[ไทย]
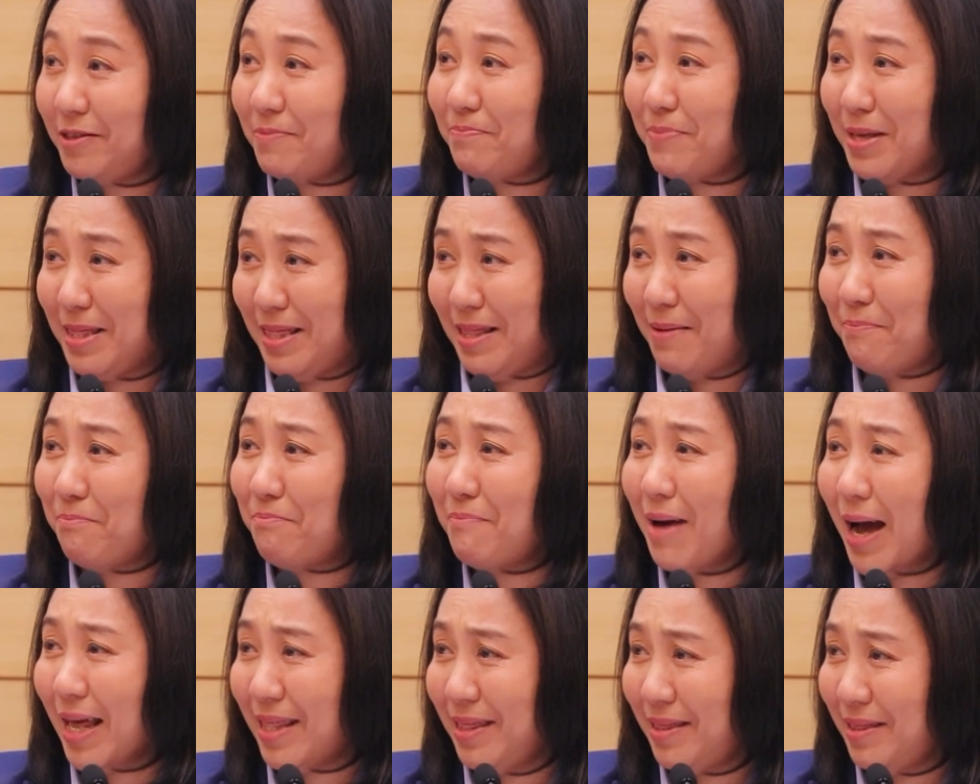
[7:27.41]
เป็น
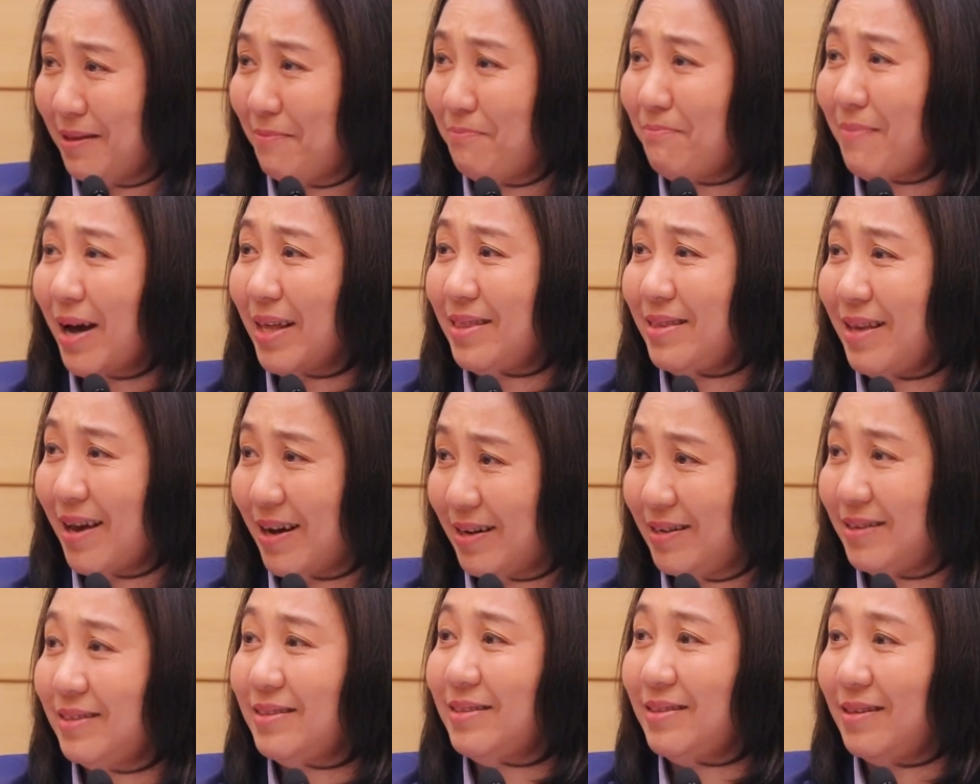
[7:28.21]
ราคาที่
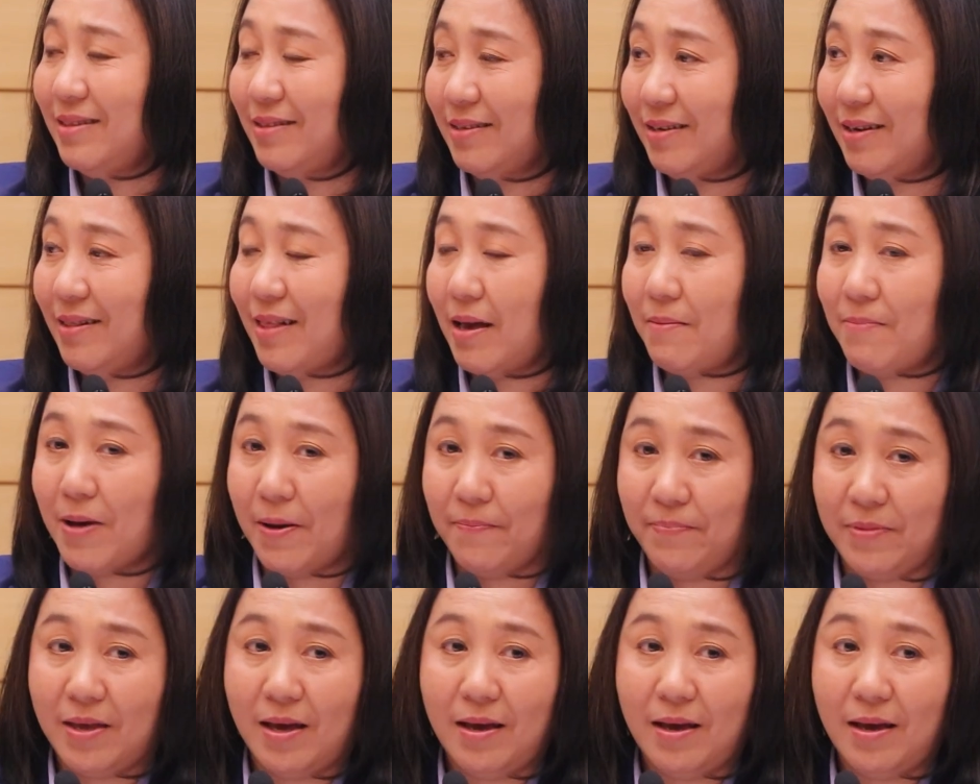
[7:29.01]
สะท้อนปัจจัยพื้น